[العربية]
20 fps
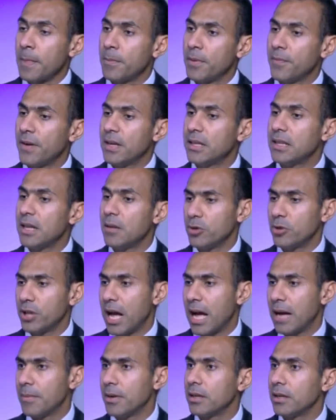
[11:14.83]
بفايده
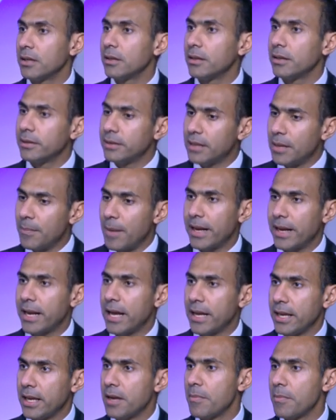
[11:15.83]
مدعمه ده
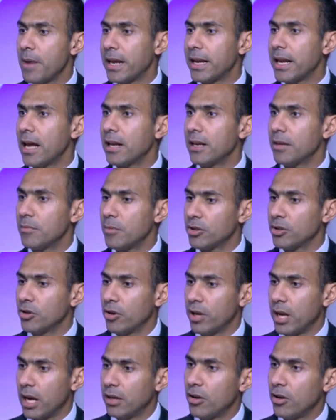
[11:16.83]
معناها ايه معناها ان
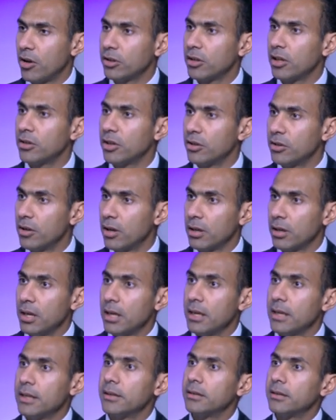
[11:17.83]
المصانع النهارده تقدر
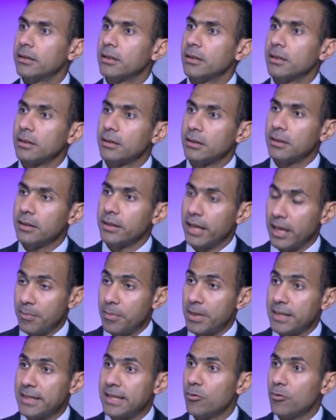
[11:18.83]
يا
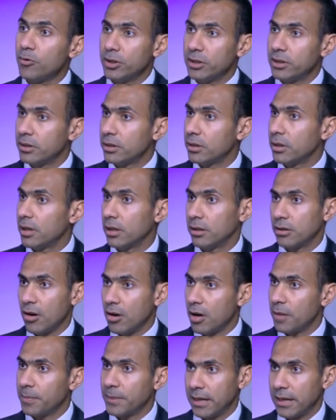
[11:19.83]
اما تزود
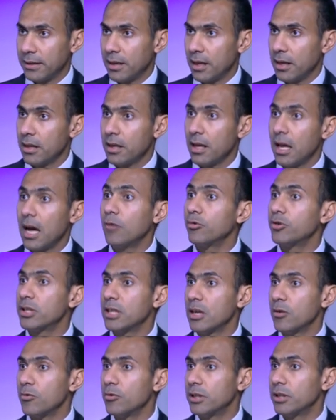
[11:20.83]
الطاقه بتاعتها او
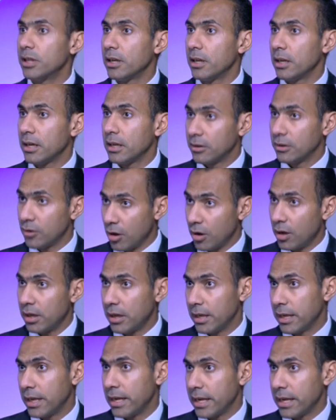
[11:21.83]
تزود الطاقه
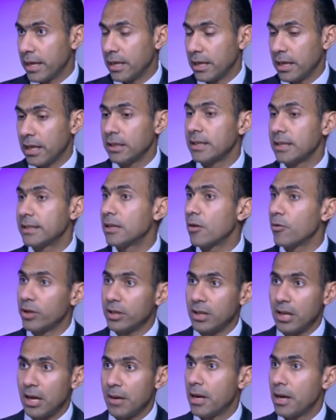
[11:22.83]
اللي هي يعني
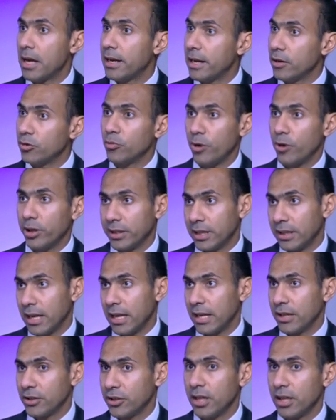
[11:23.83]
تستورد الات ومعدات
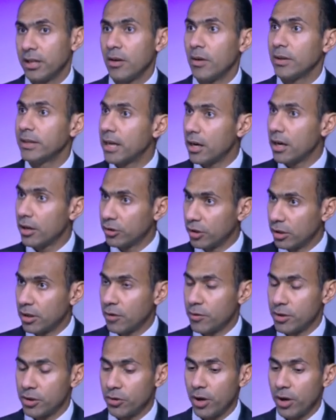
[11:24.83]
علشان لو عندها خطه
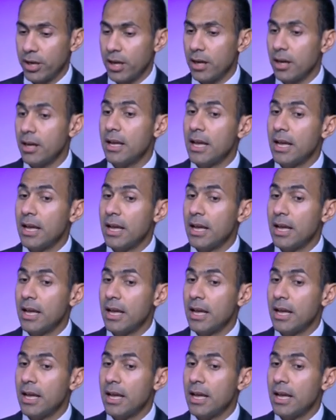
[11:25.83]
توسعيه